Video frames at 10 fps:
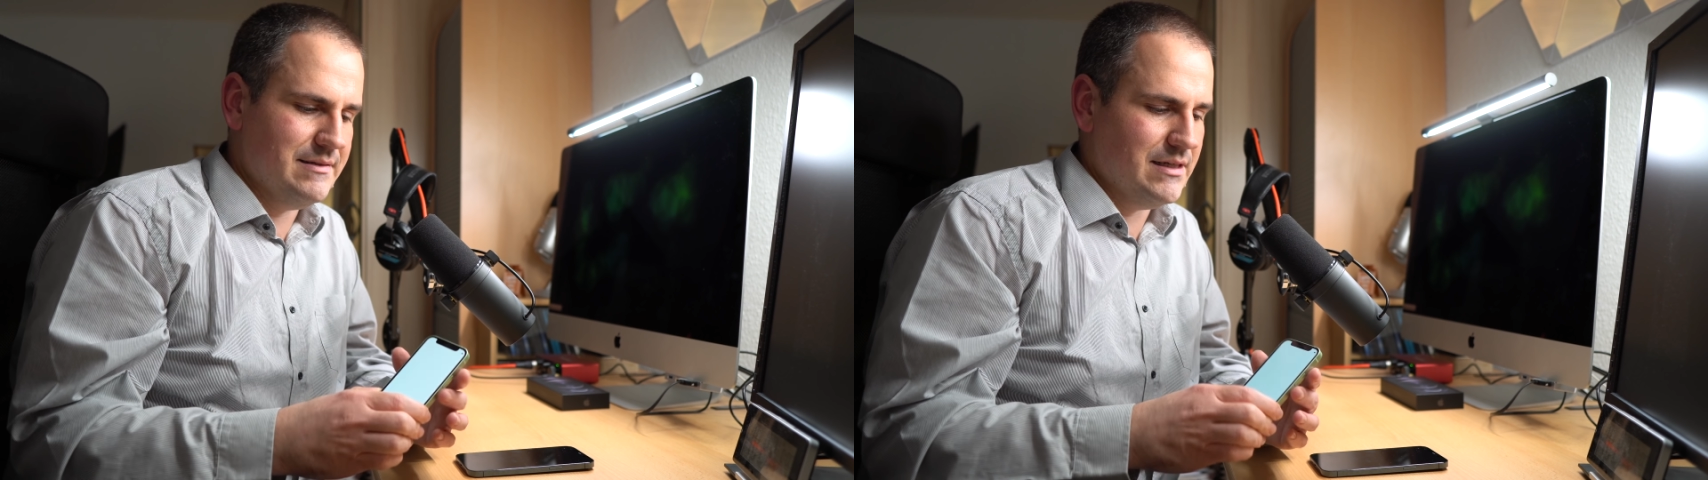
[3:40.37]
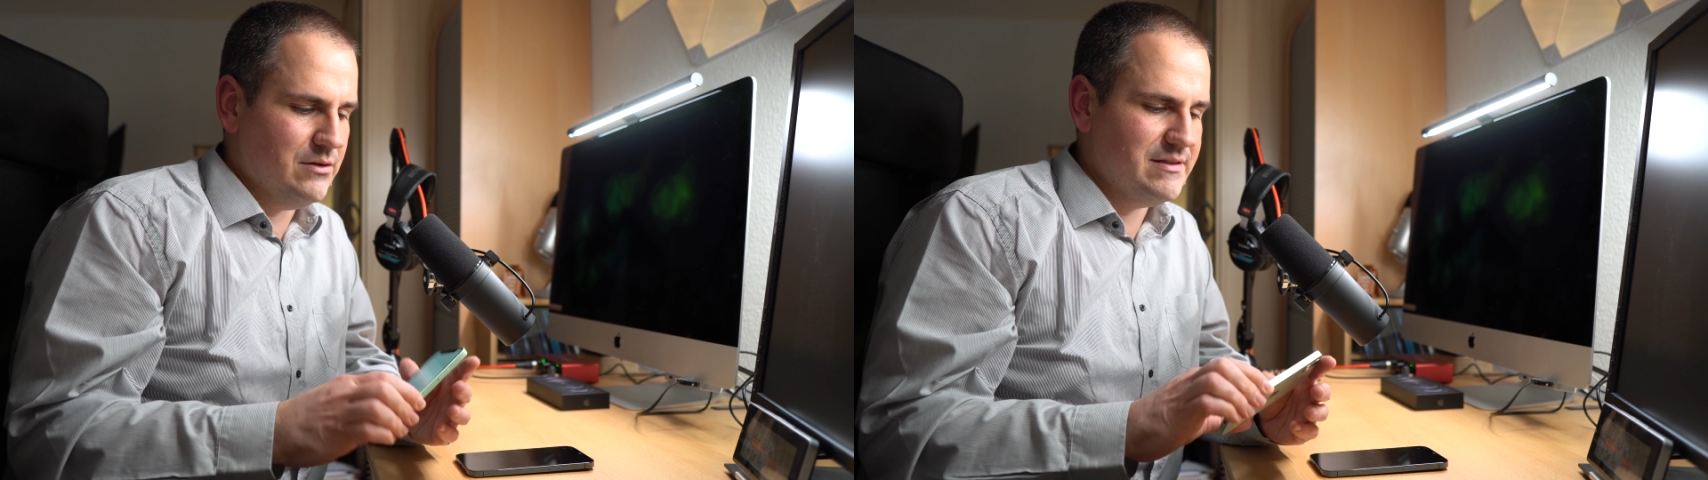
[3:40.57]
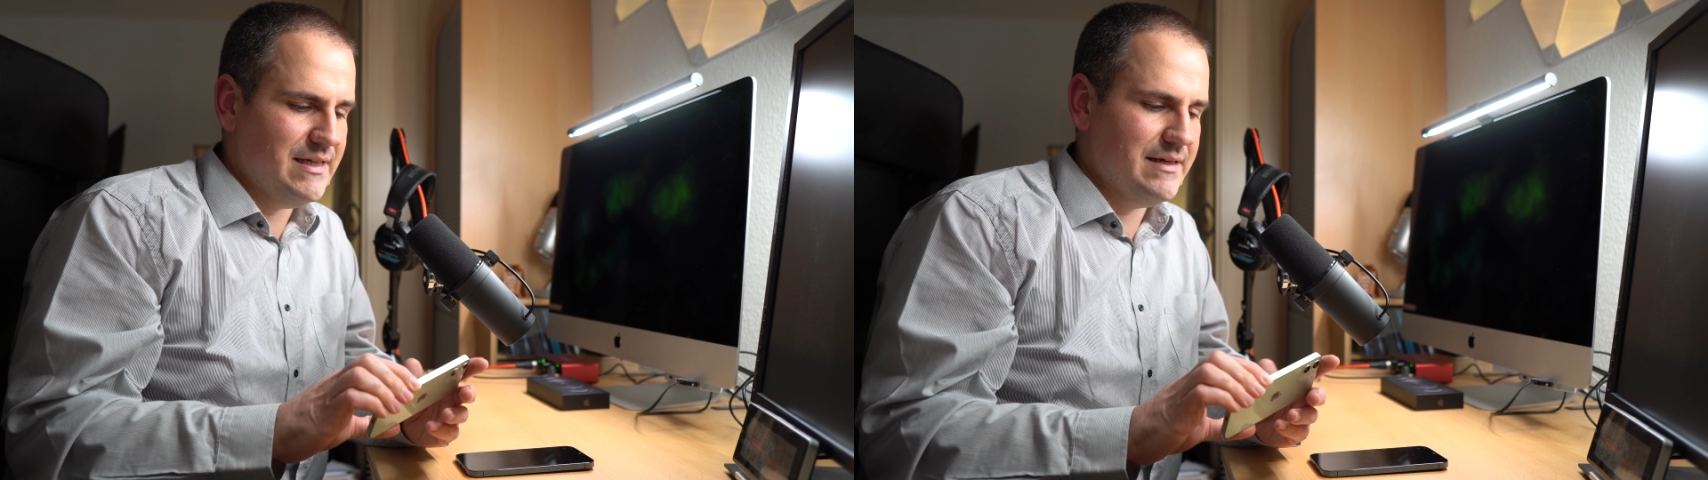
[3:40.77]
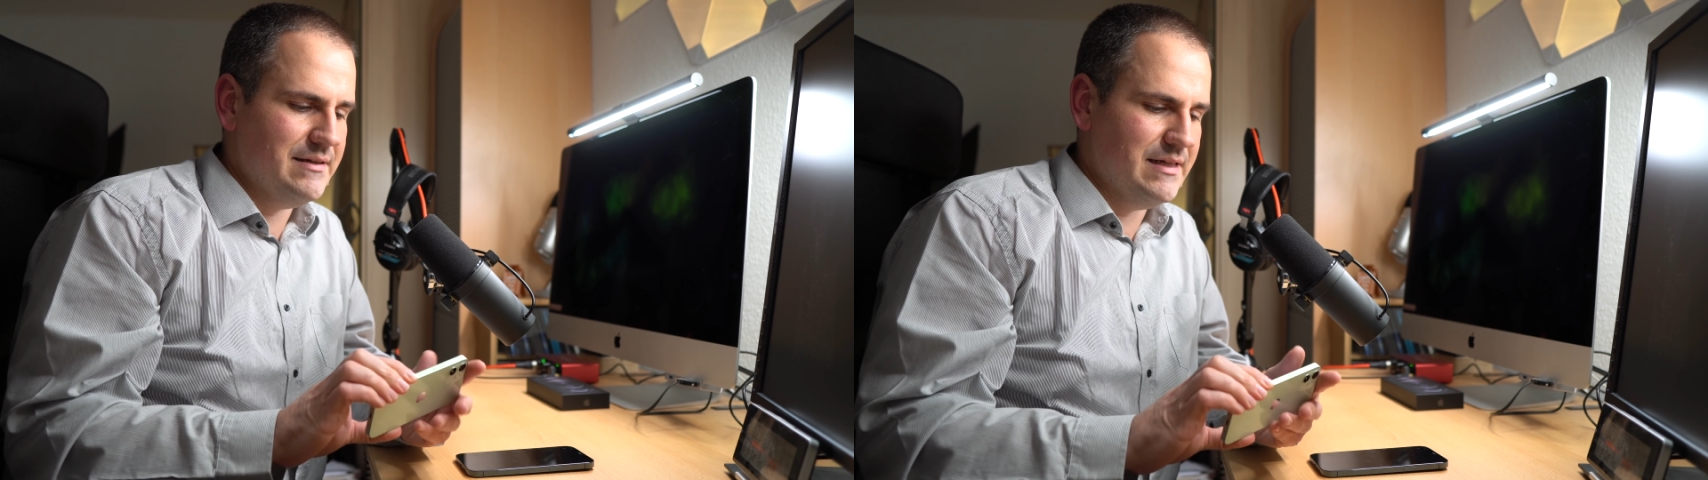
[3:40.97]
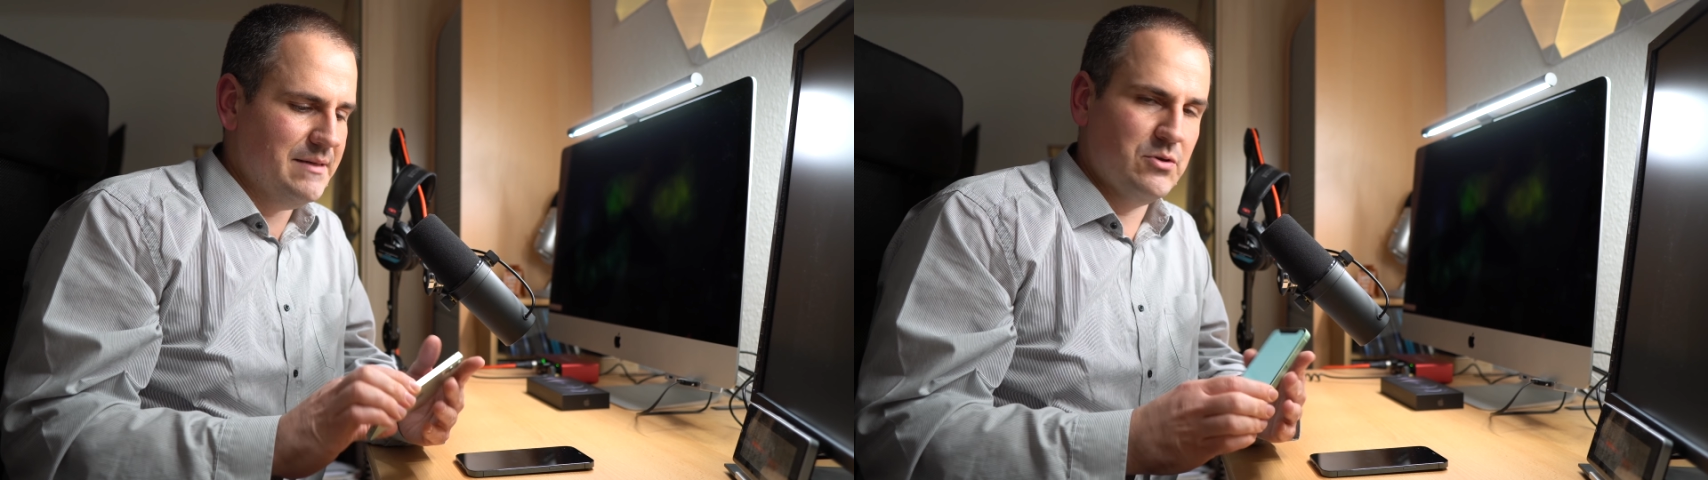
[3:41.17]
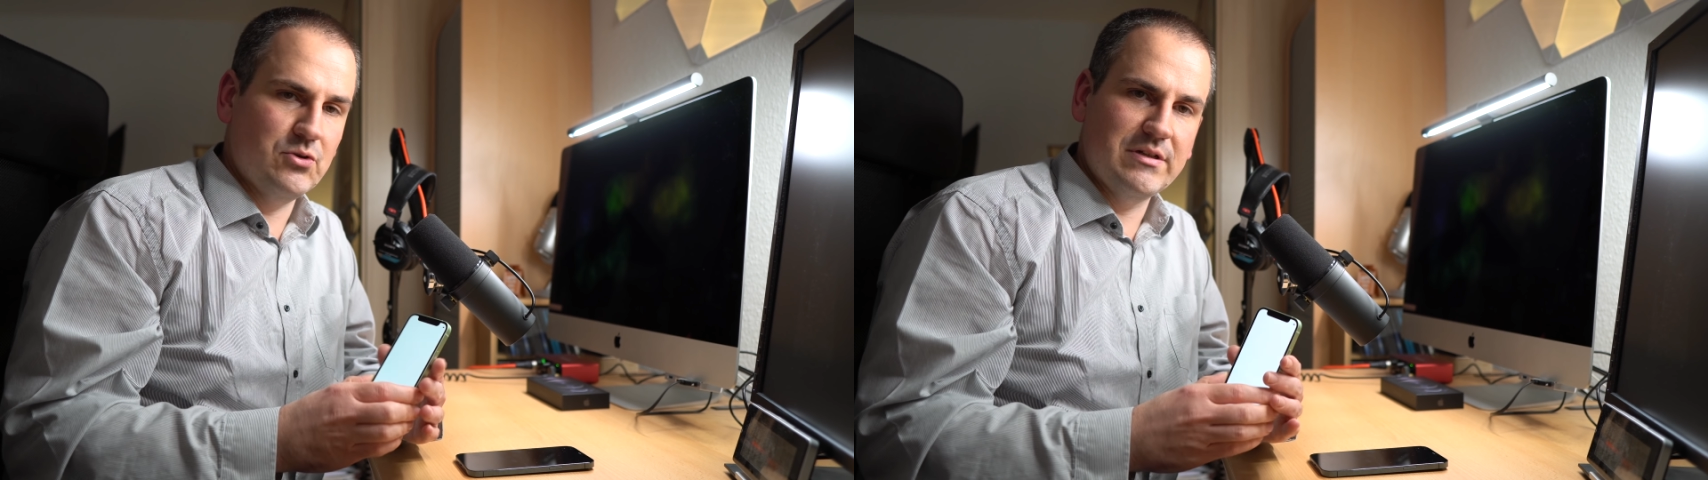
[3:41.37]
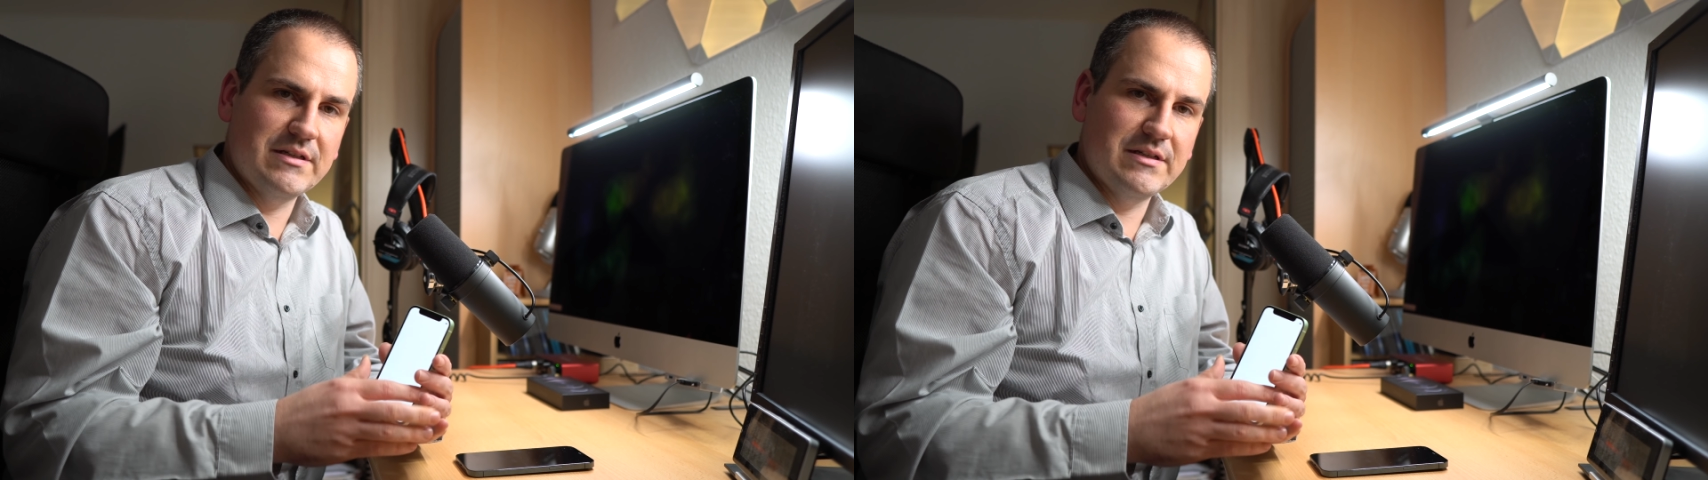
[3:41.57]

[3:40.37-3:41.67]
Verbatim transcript: sich auszeichnet eben durch